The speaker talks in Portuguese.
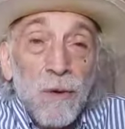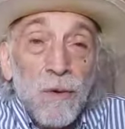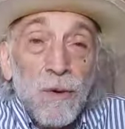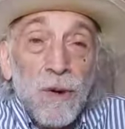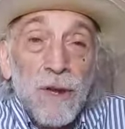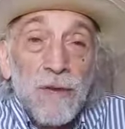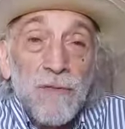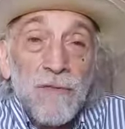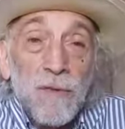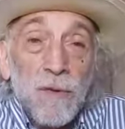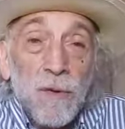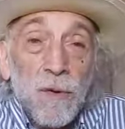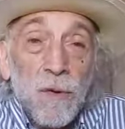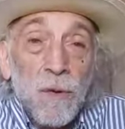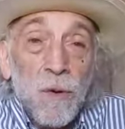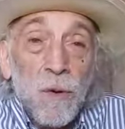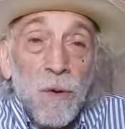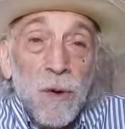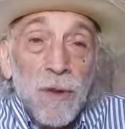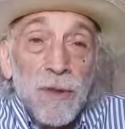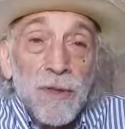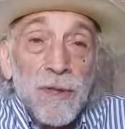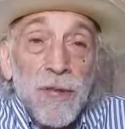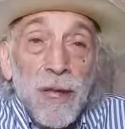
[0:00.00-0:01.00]
o livro
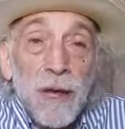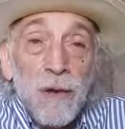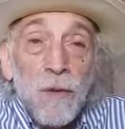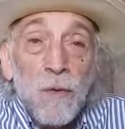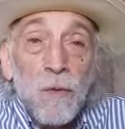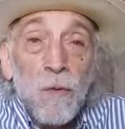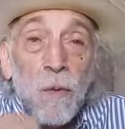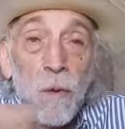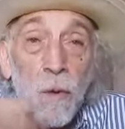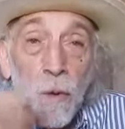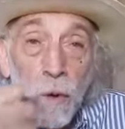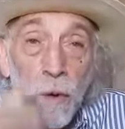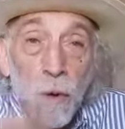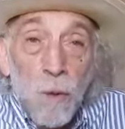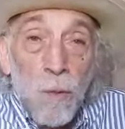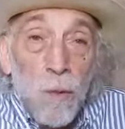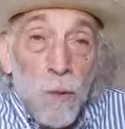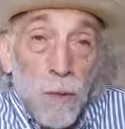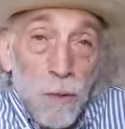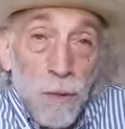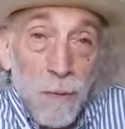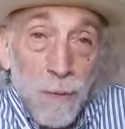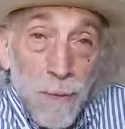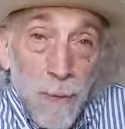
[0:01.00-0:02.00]
conta
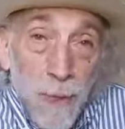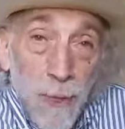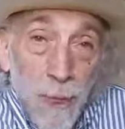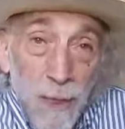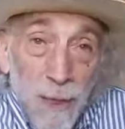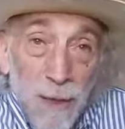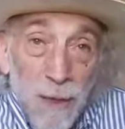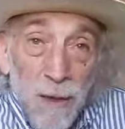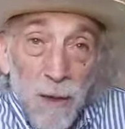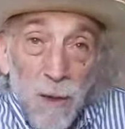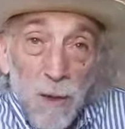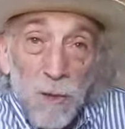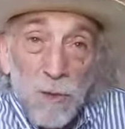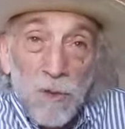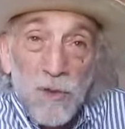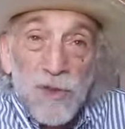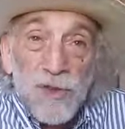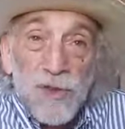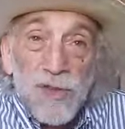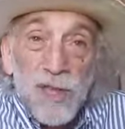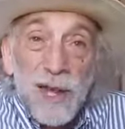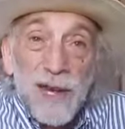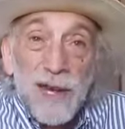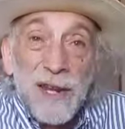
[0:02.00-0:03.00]
como o
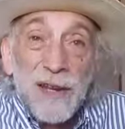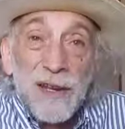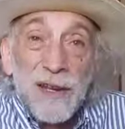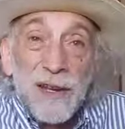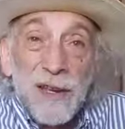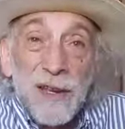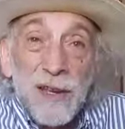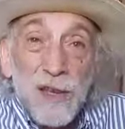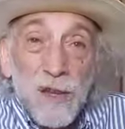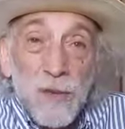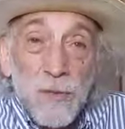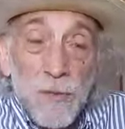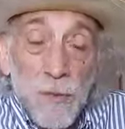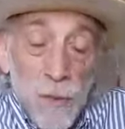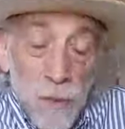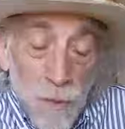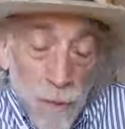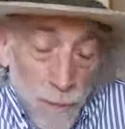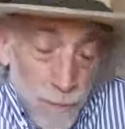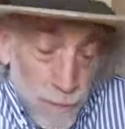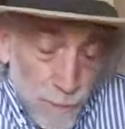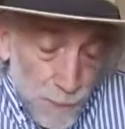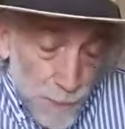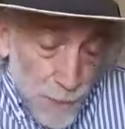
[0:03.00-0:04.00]

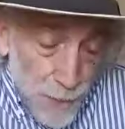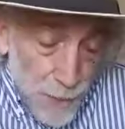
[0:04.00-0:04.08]
stalinismo